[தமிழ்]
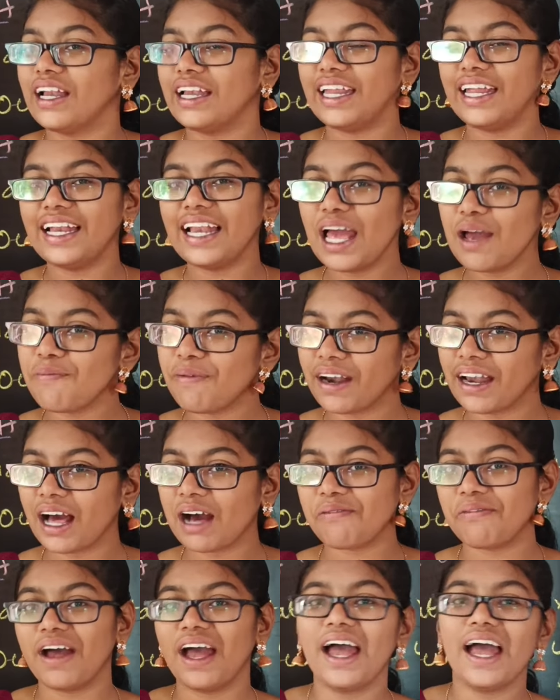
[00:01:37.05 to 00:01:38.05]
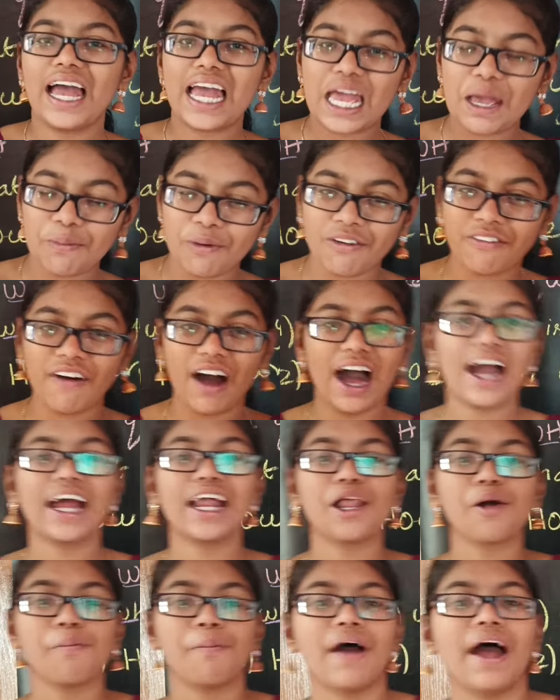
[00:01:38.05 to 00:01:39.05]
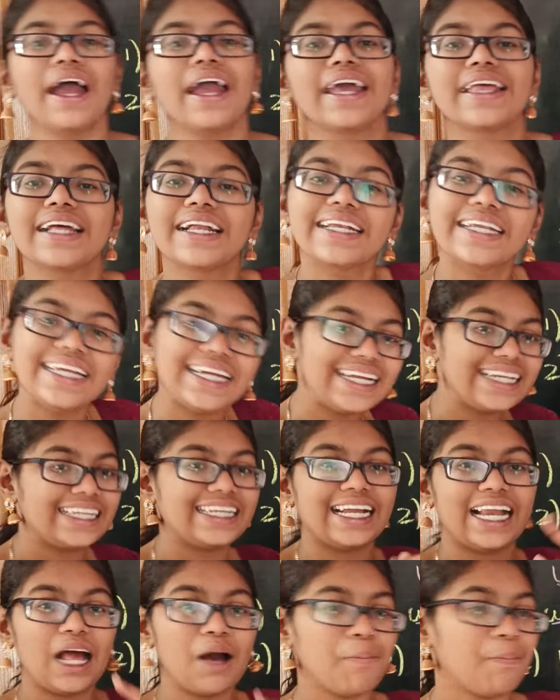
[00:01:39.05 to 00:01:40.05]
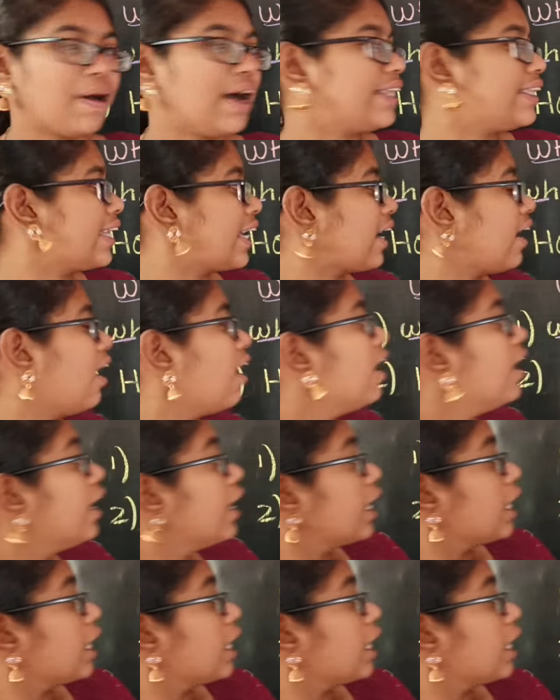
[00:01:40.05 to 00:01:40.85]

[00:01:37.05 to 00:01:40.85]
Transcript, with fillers: டிலே பண்ணாமல் இப்போ வாங்க நம்ம இதை டீட்டெயிலாக பார்த்துடலாம்